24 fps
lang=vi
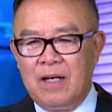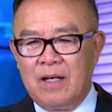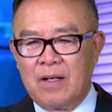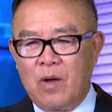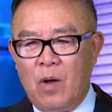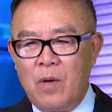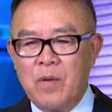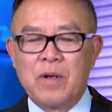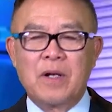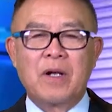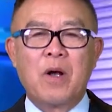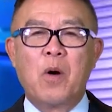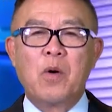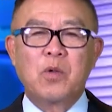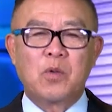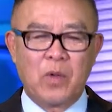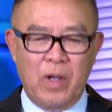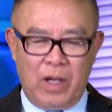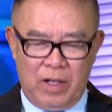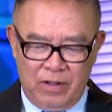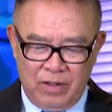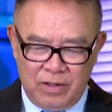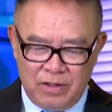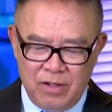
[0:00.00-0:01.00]
Có một câu
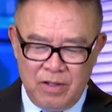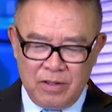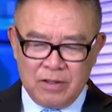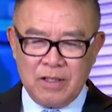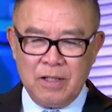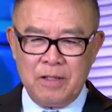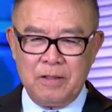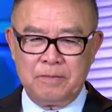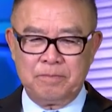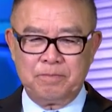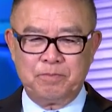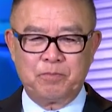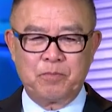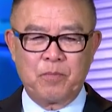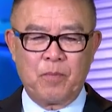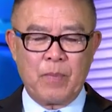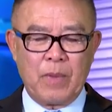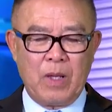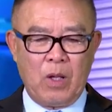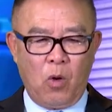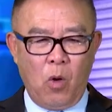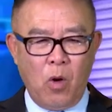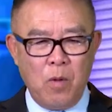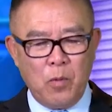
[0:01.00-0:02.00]
chuyện nó tương tự.
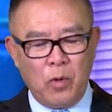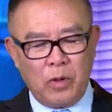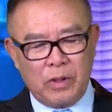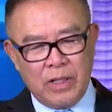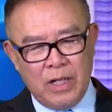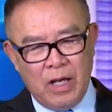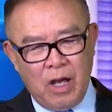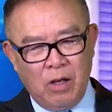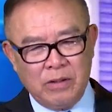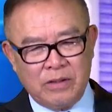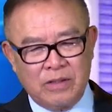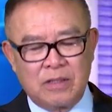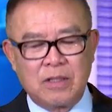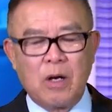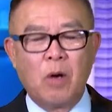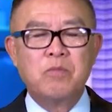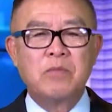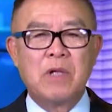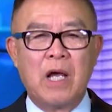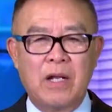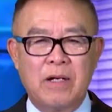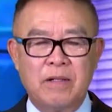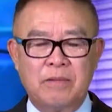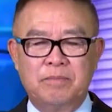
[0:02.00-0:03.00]
Có một cái anh công
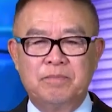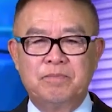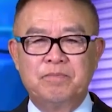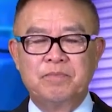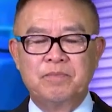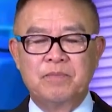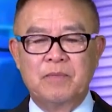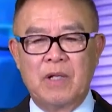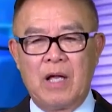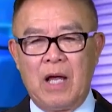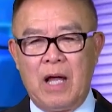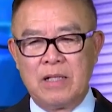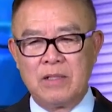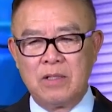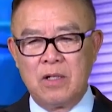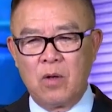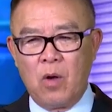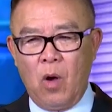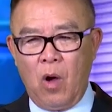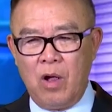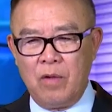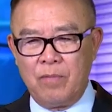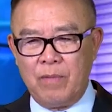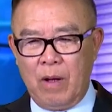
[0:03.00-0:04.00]
nhân, anh
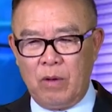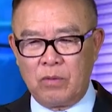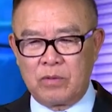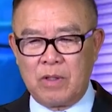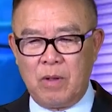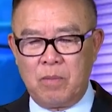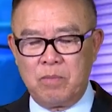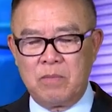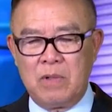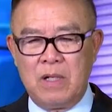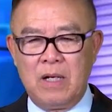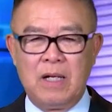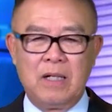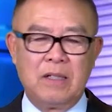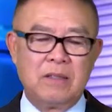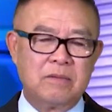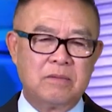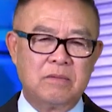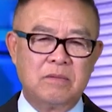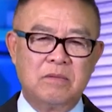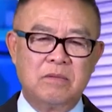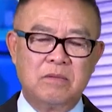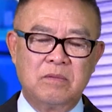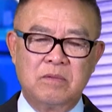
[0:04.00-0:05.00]
gọi vào trong
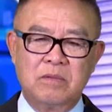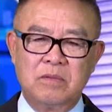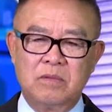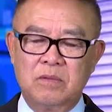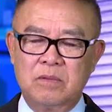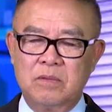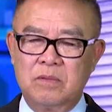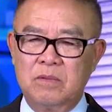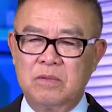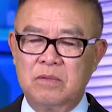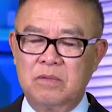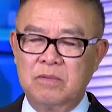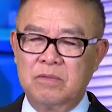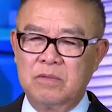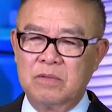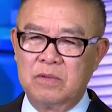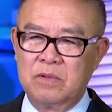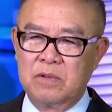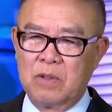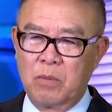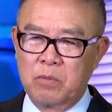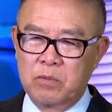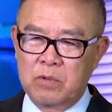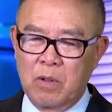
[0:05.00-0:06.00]
uh,
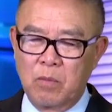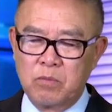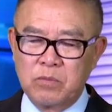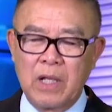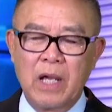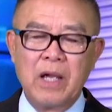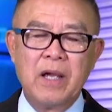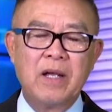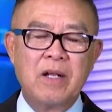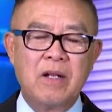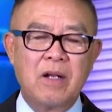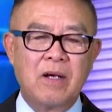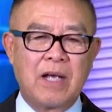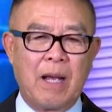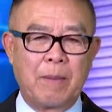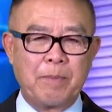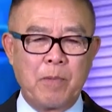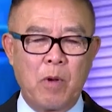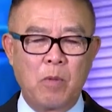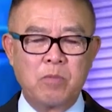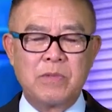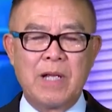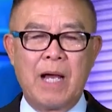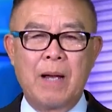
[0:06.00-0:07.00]
trong công ty đó gặp
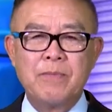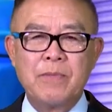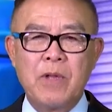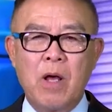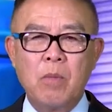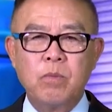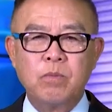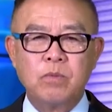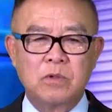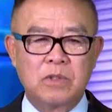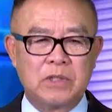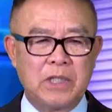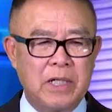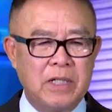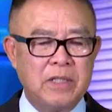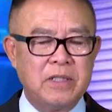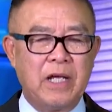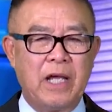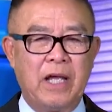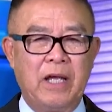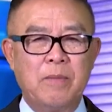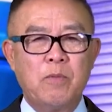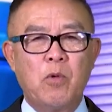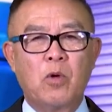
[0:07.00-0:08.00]
ông giám đốc xin
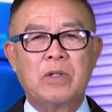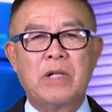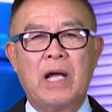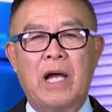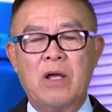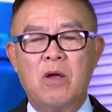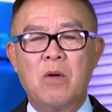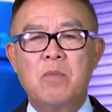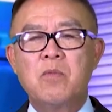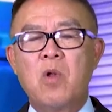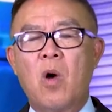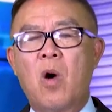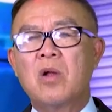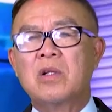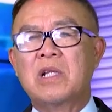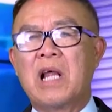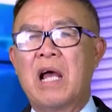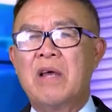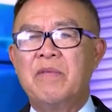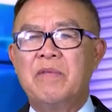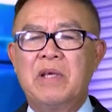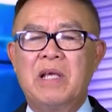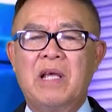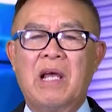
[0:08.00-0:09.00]
nghỉ một ngày hôm đó
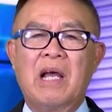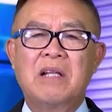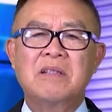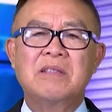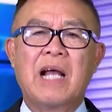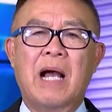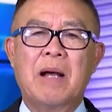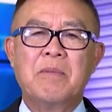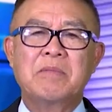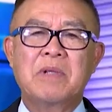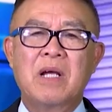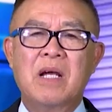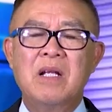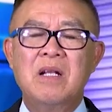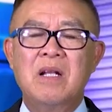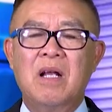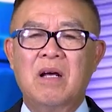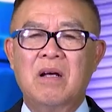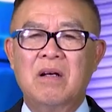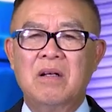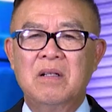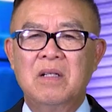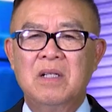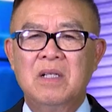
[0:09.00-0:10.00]
tại vì anh cảm thấy
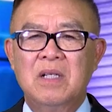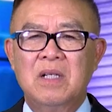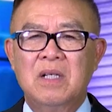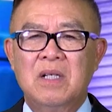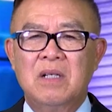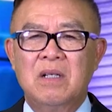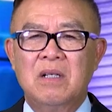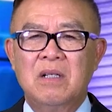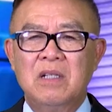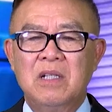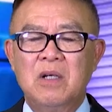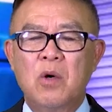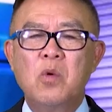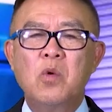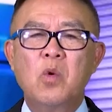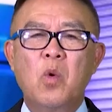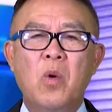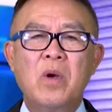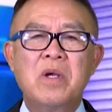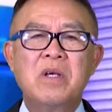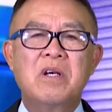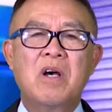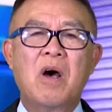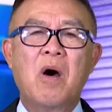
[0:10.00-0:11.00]
là yếu
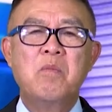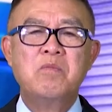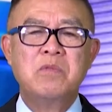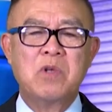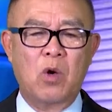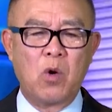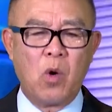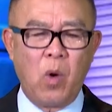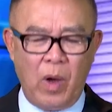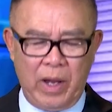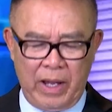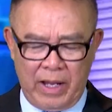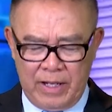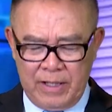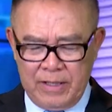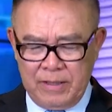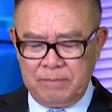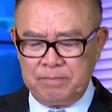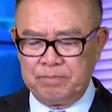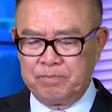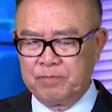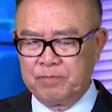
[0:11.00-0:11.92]
đuối, không được khỏe đó.